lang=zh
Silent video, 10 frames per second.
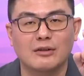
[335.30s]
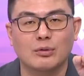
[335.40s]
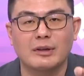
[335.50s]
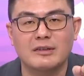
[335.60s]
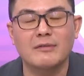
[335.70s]
这个
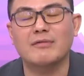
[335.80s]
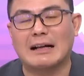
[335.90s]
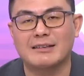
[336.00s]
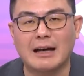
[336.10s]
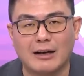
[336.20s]
所谓宪
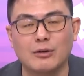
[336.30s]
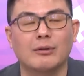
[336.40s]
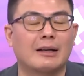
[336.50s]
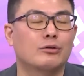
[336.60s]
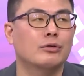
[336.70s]
法架
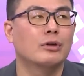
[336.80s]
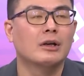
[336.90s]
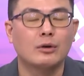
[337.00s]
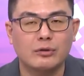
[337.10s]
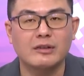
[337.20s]
构来去
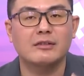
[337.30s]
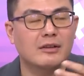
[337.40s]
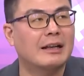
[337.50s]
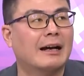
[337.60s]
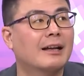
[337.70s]
进
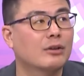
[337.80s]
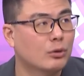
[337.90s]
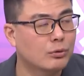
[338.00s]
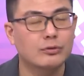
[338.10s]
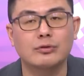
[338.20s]
行两岸
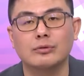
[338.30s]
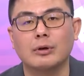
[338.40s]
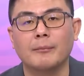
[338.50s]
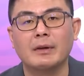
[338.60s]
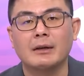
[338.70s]
的论
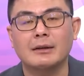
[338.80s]
述哦。